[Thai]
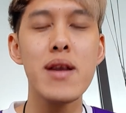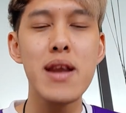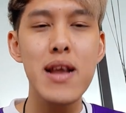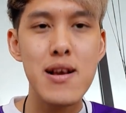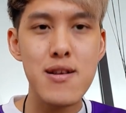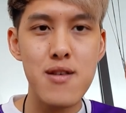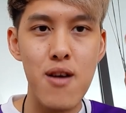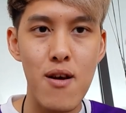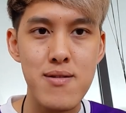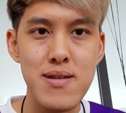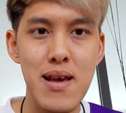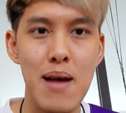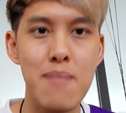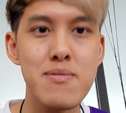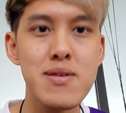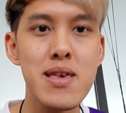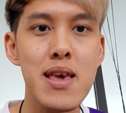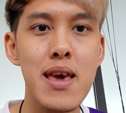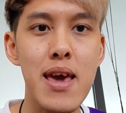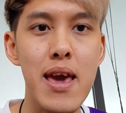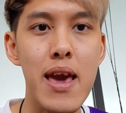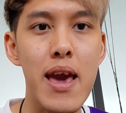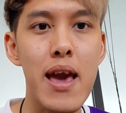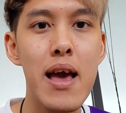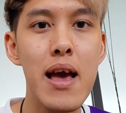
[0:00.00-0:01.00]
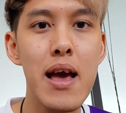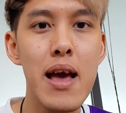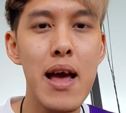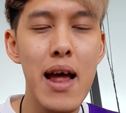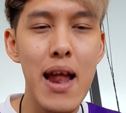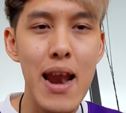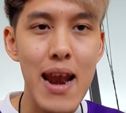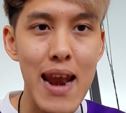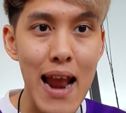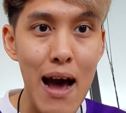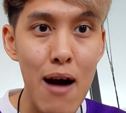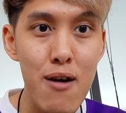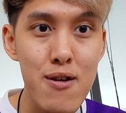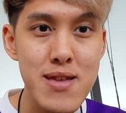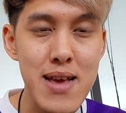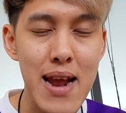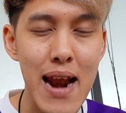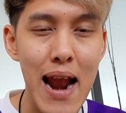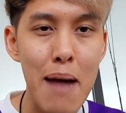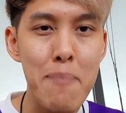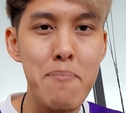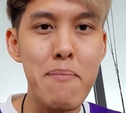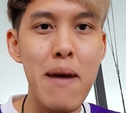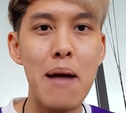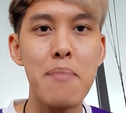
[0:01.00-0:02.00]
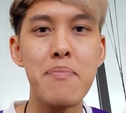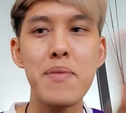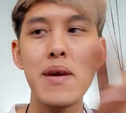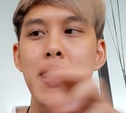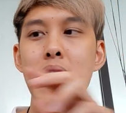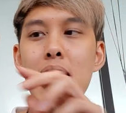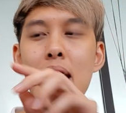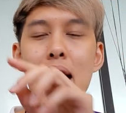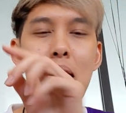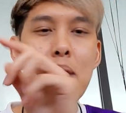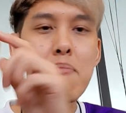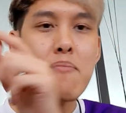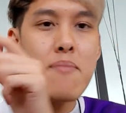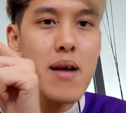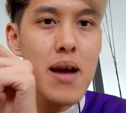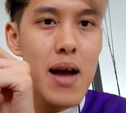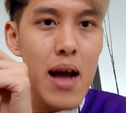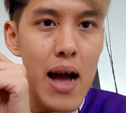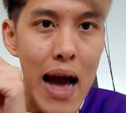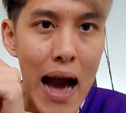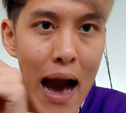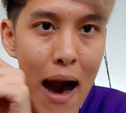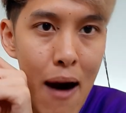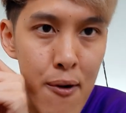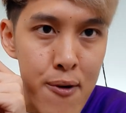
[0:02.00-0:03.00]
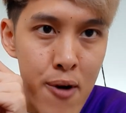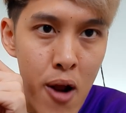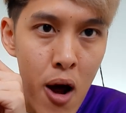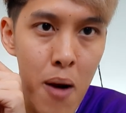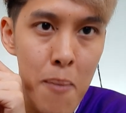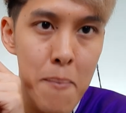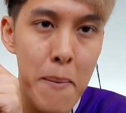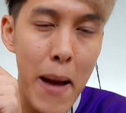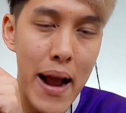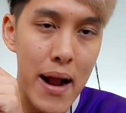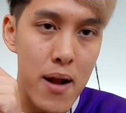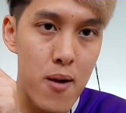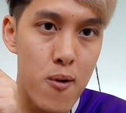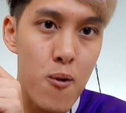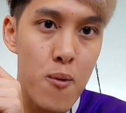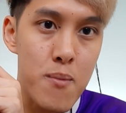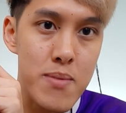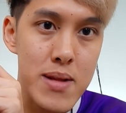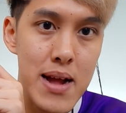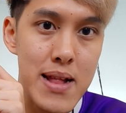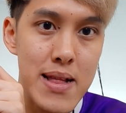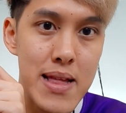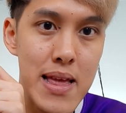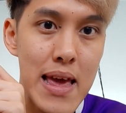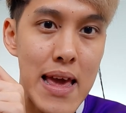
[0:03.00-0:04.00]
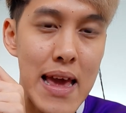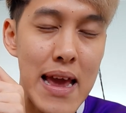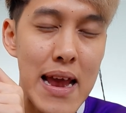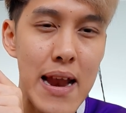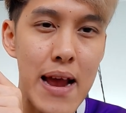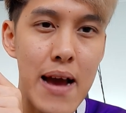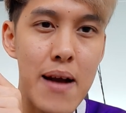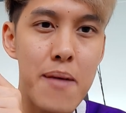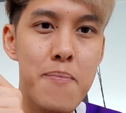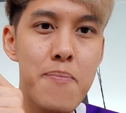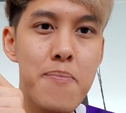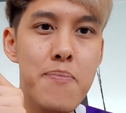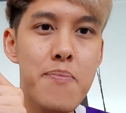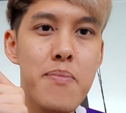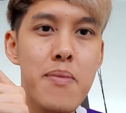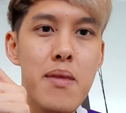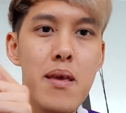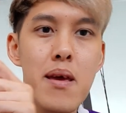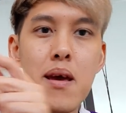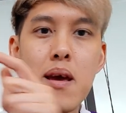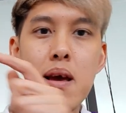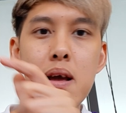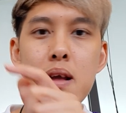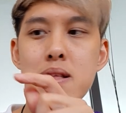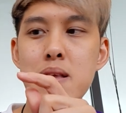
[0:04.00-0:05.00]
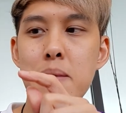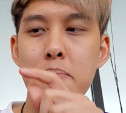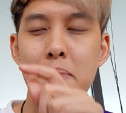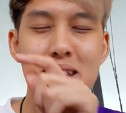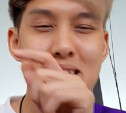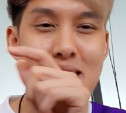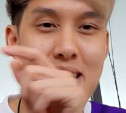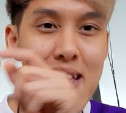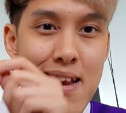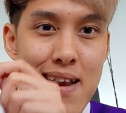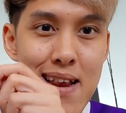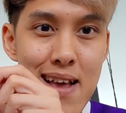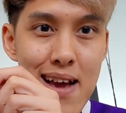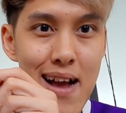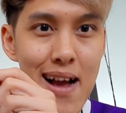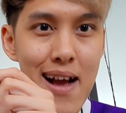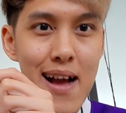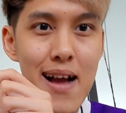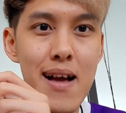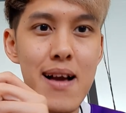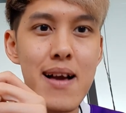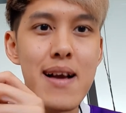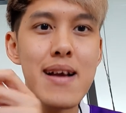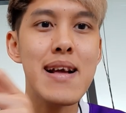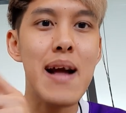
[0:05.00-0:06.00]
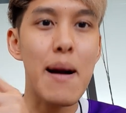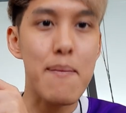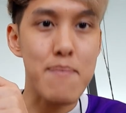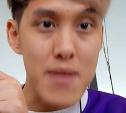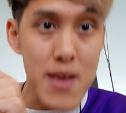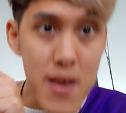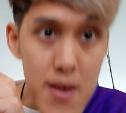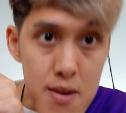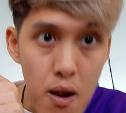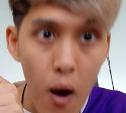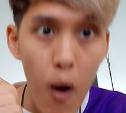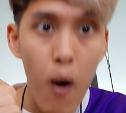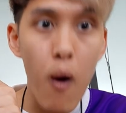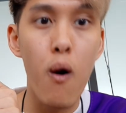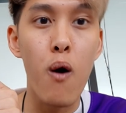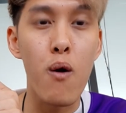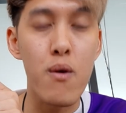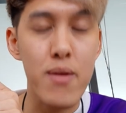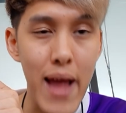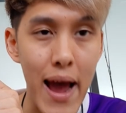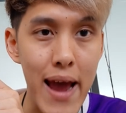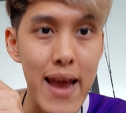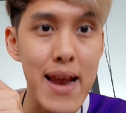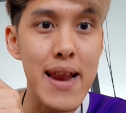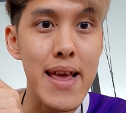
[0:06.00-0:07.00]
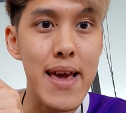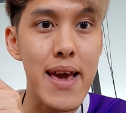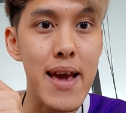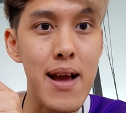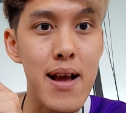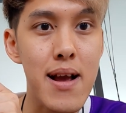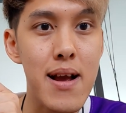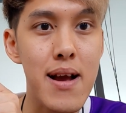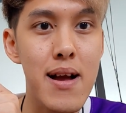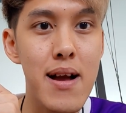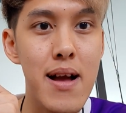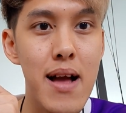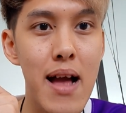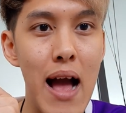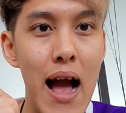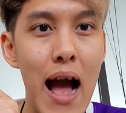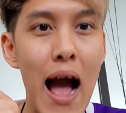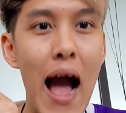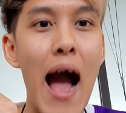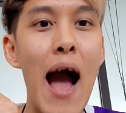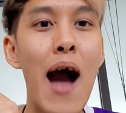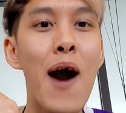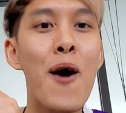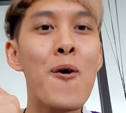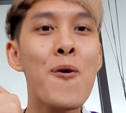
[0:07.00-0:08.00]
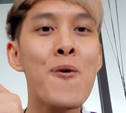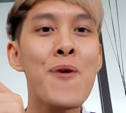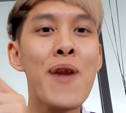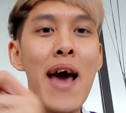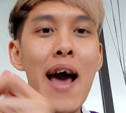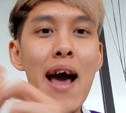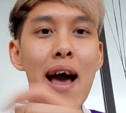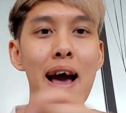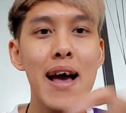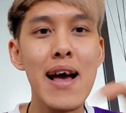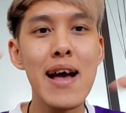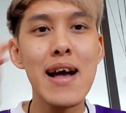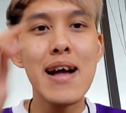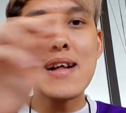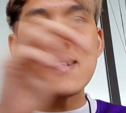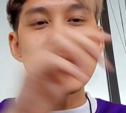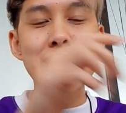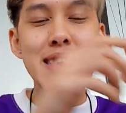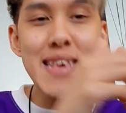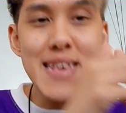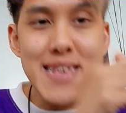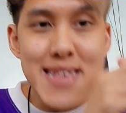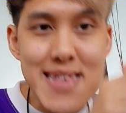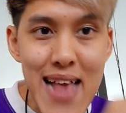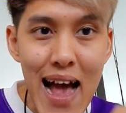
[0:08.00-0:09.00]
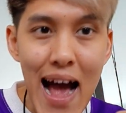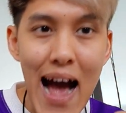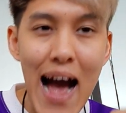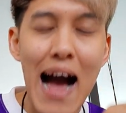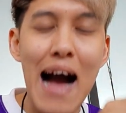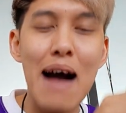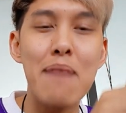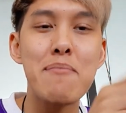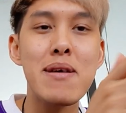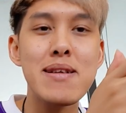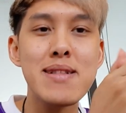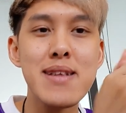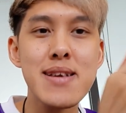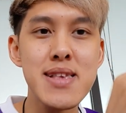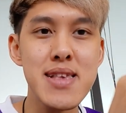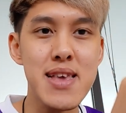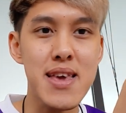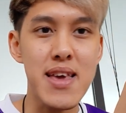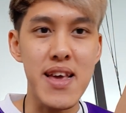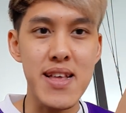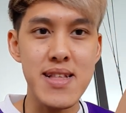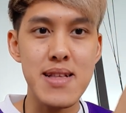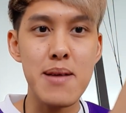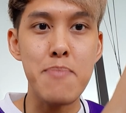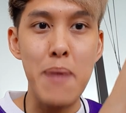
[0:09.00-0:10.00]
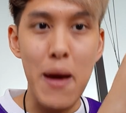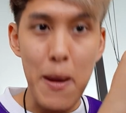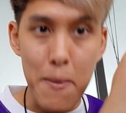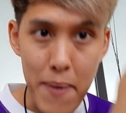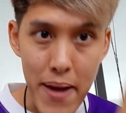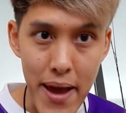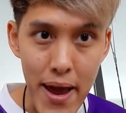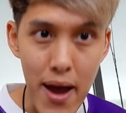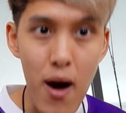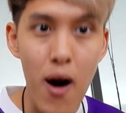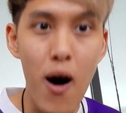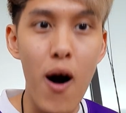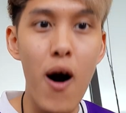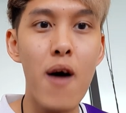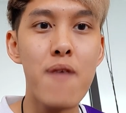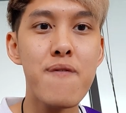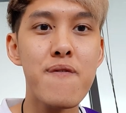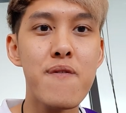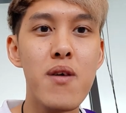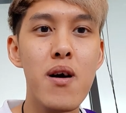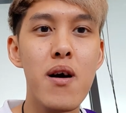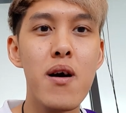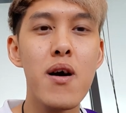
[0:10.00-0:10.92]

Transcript: หนึ่ง สอง สาม สี่เราจะนับแบบนี้นะครับเข้ารอบแบ่งกลุ่มทันทีเนี่ยจะเป็นที่หนึ่งกับที่สองของไทยลีกเอาล่ะที่สามและที่สี่จะไปเพลย์ออฟ